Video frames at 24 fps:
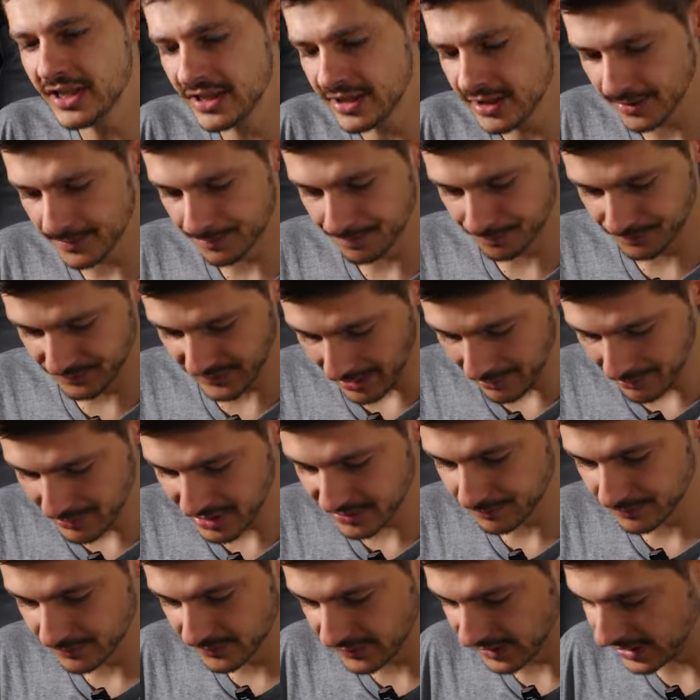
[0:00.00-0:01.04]
hier
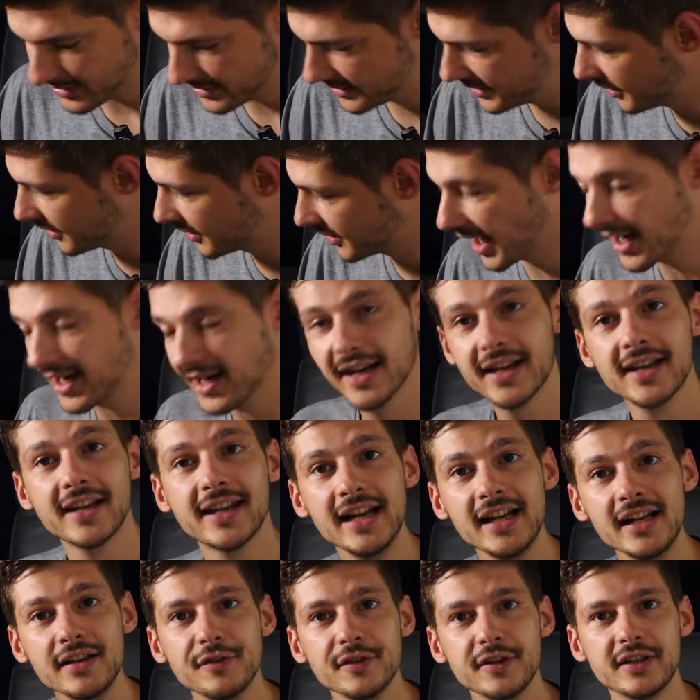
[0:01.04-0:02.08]
damit quasi gar kein
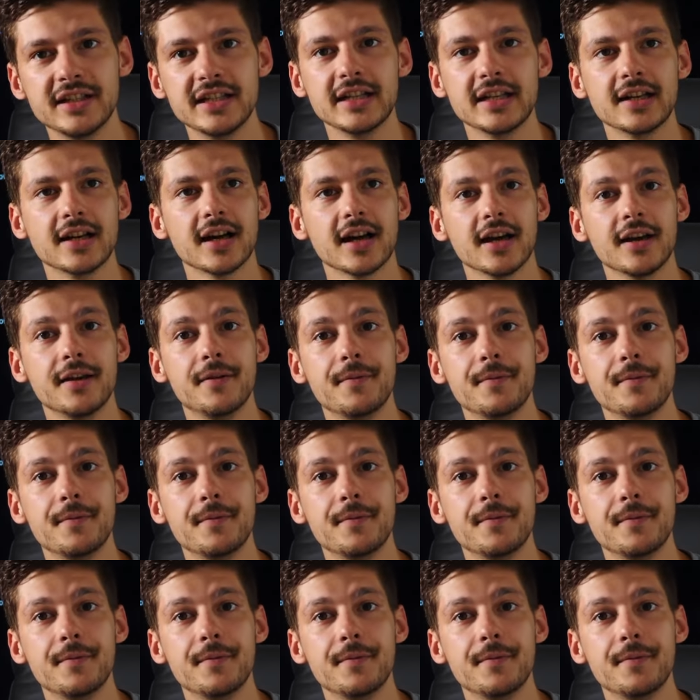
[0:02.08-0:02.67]
Geld verdienen kann.